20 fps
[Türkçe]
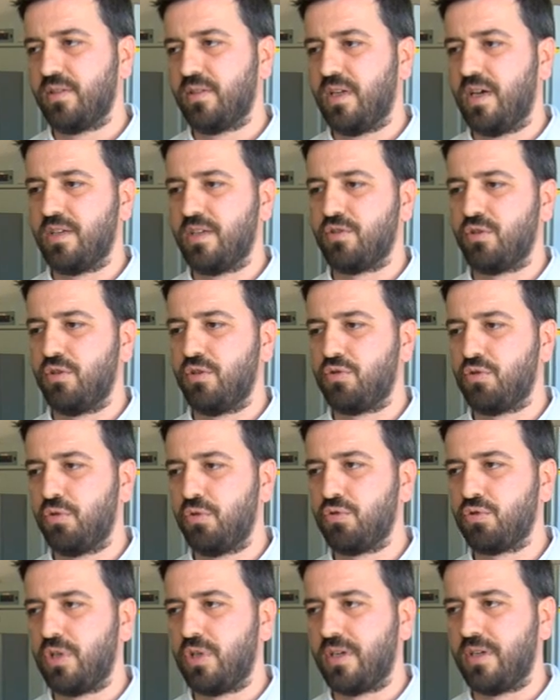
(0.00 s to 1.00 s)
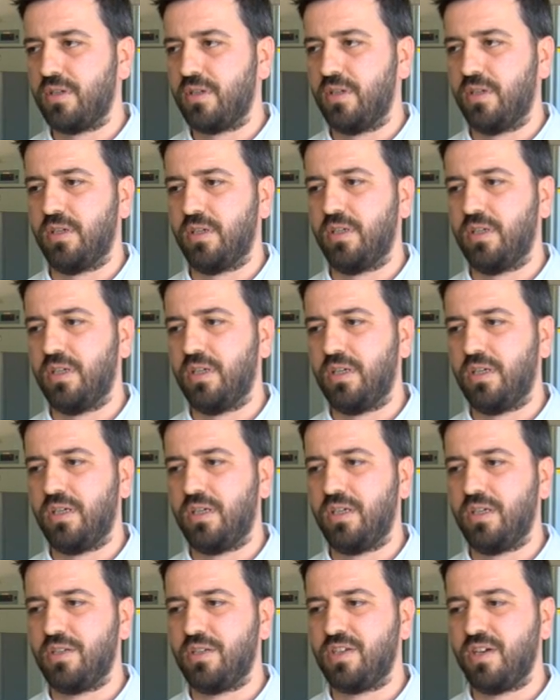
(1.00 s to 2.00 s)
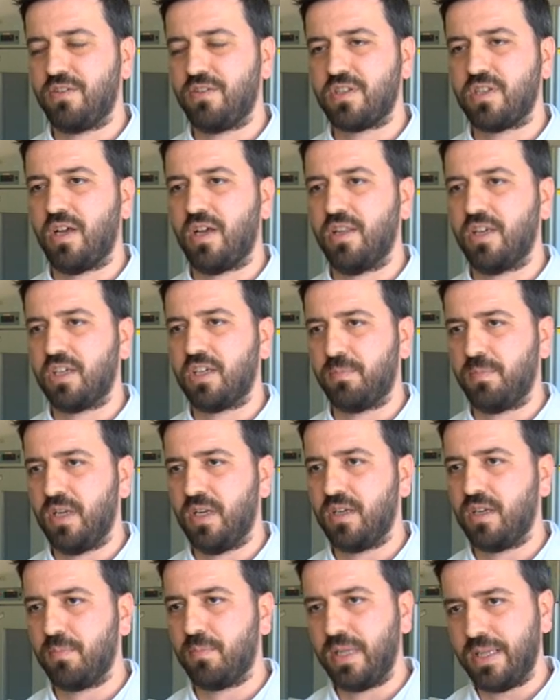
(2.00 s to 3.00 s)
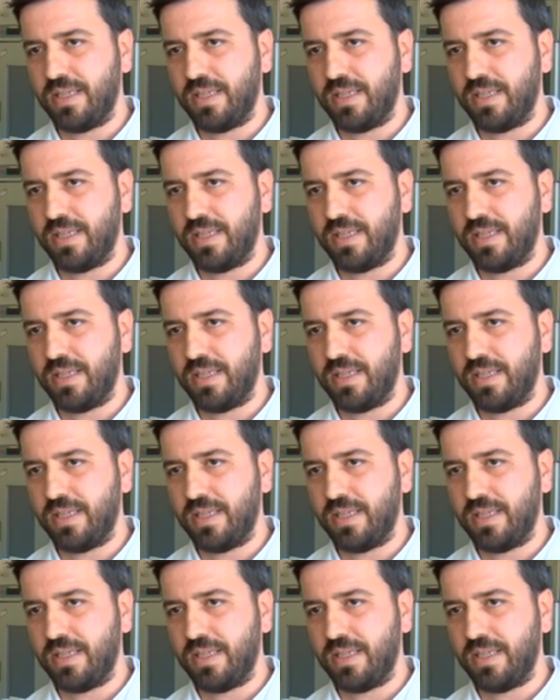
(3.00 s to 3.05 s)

Daha sonra sonuçlarını e, çevre sağlığı ekiplerine